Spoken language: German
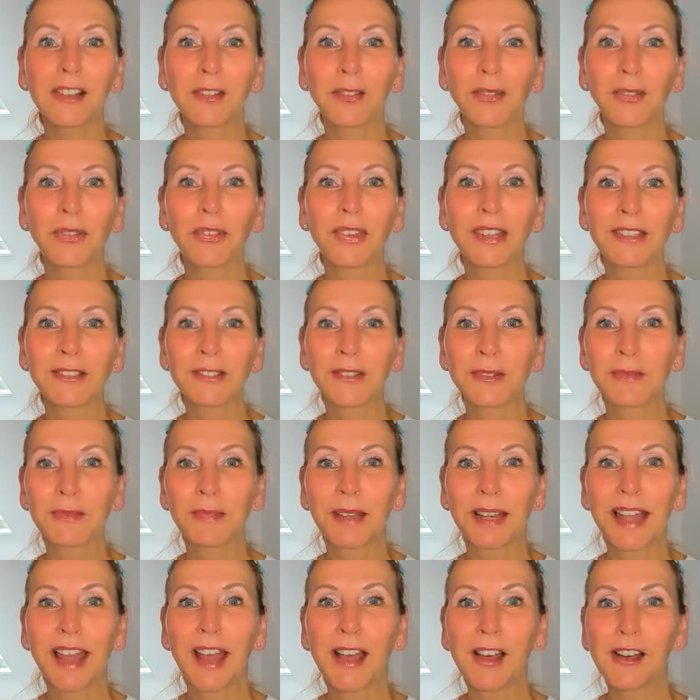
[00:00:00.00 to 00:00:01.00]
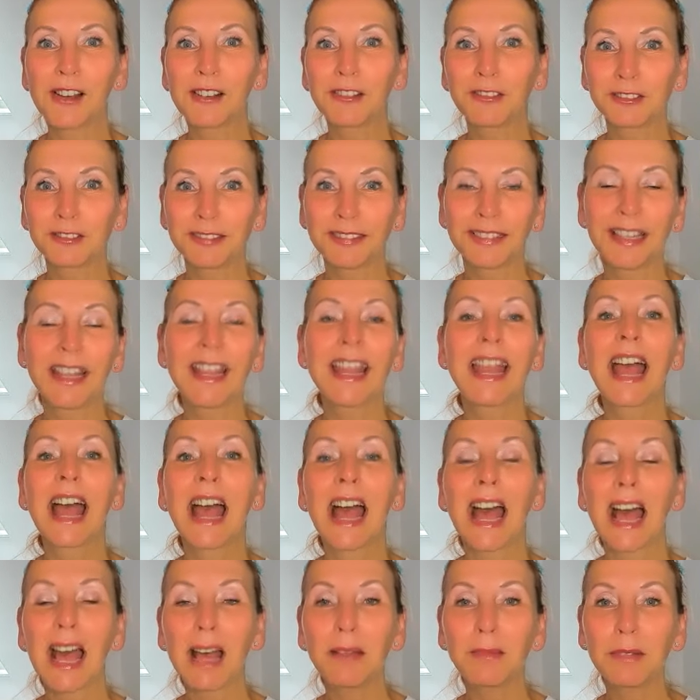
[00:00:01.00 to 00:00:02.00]
Einkaufszentrum gelaufen,
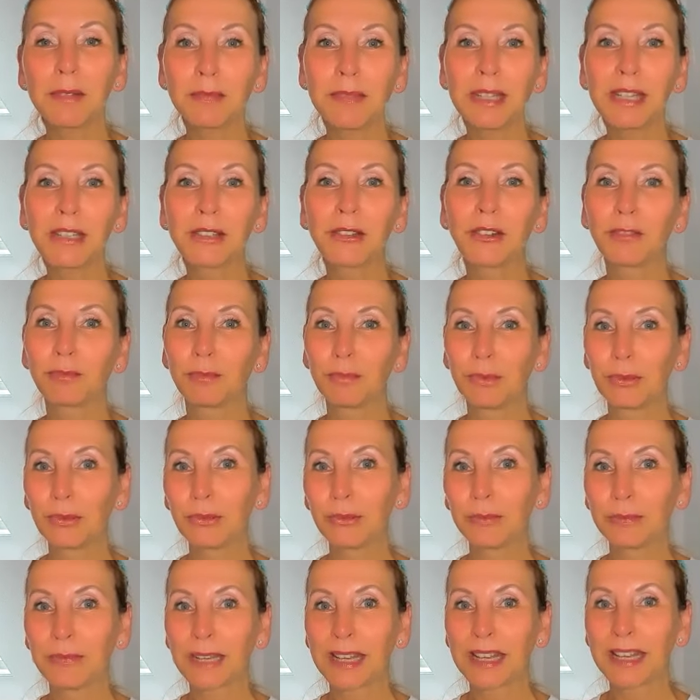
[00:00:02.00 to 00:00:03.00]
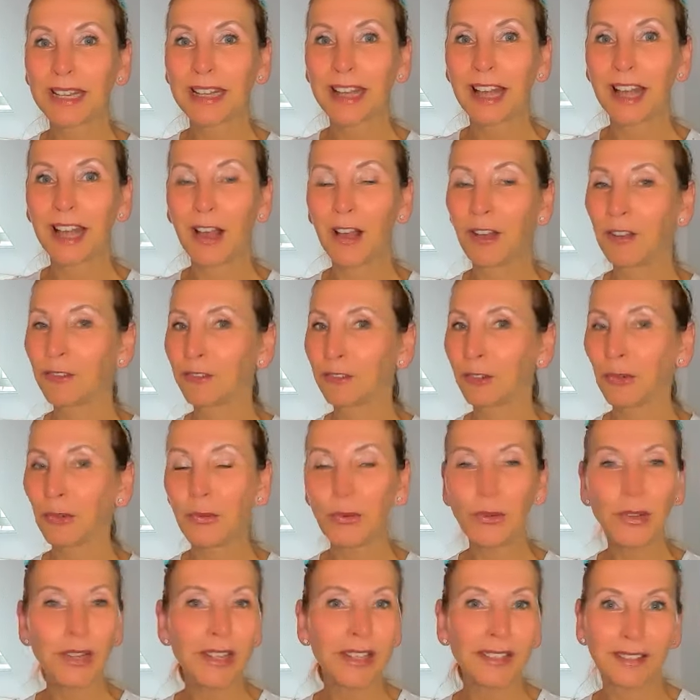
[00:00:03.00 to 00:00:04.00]
habe mir dort Blumen gekauft,
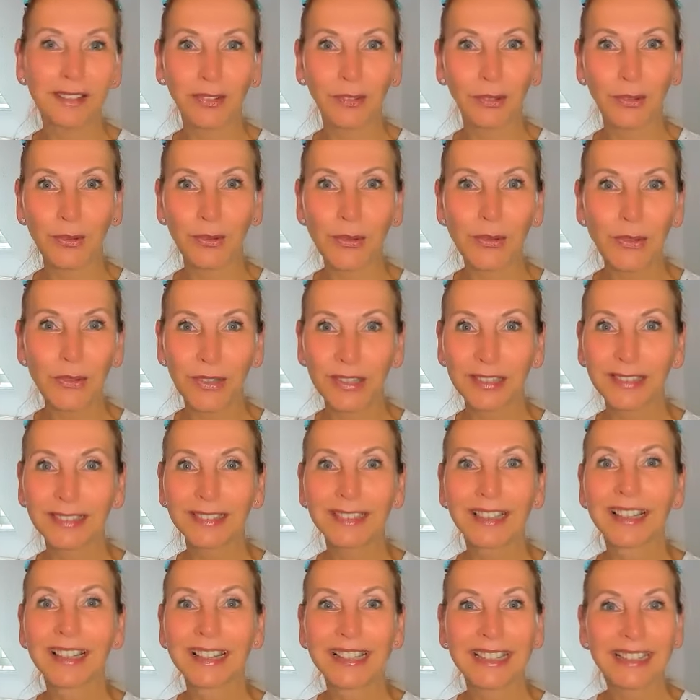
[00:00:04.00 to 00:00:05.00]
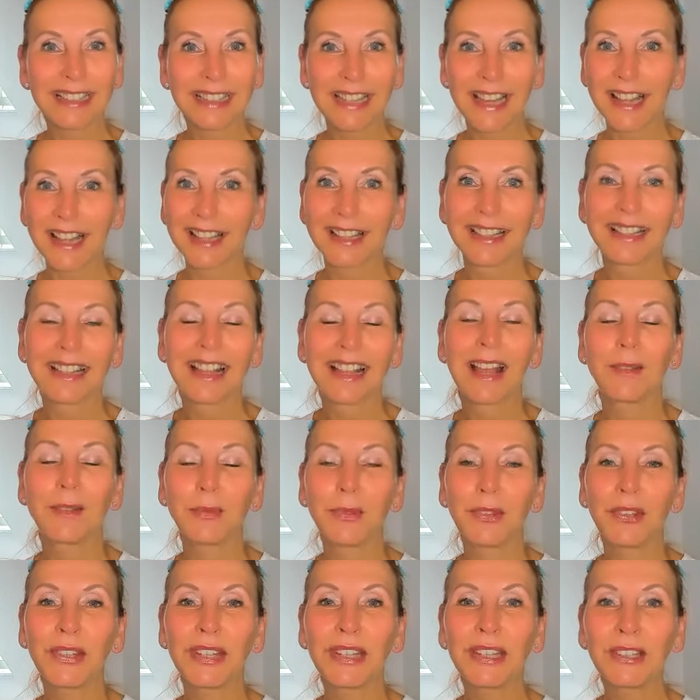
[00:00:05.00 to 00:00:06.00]
ohne zu gucken, ja,
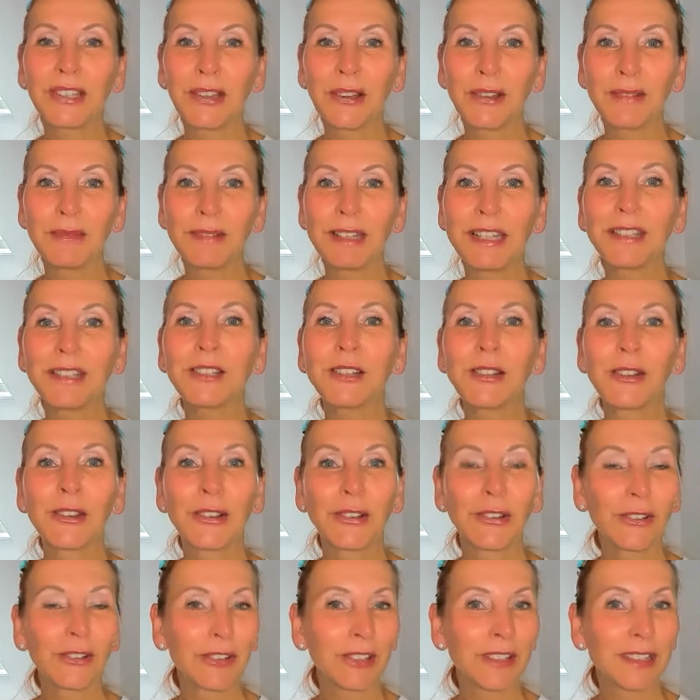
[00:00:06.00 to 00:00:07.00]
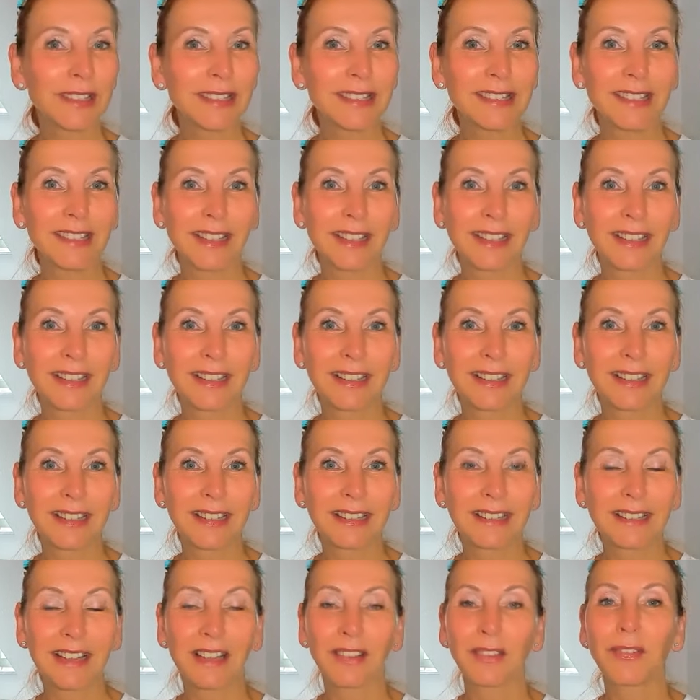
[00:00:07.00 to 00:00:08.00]
habe sie genommen und
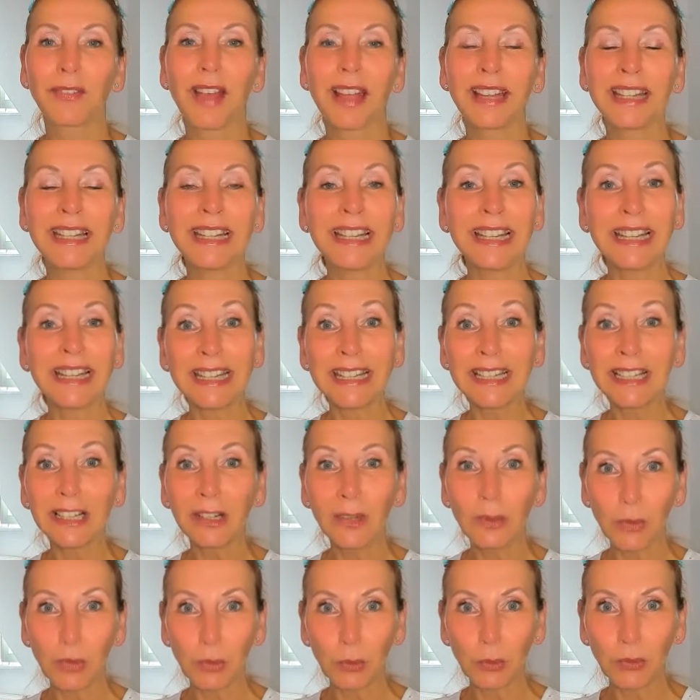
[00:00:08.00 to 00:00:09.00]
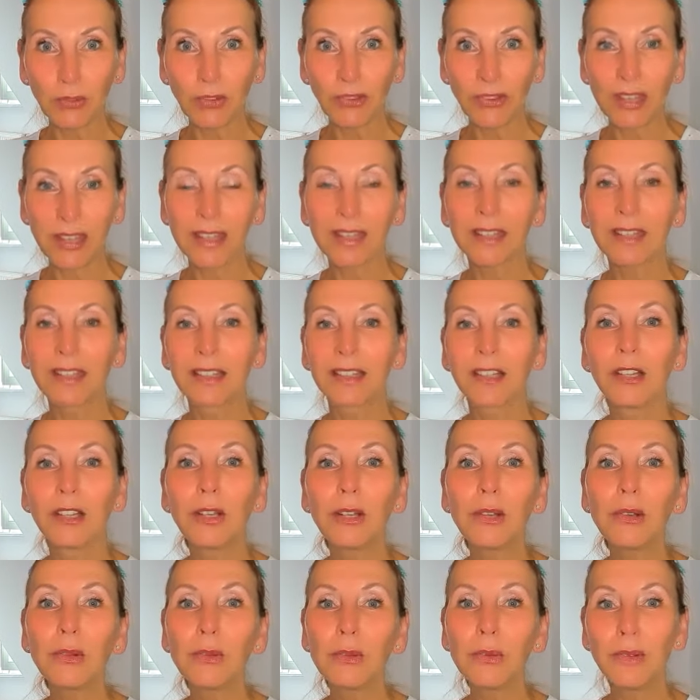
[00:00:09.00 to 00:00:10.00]
das war die Edelrose
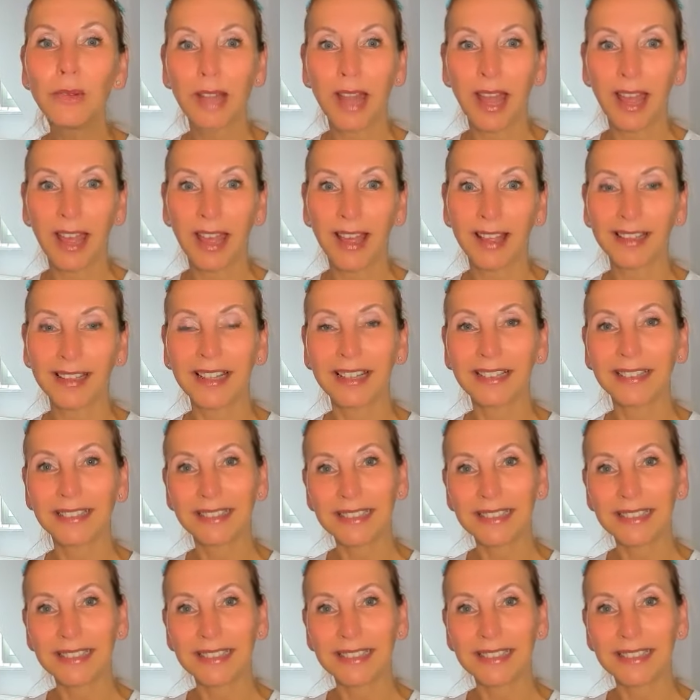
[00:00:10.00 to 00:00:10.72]
Luna.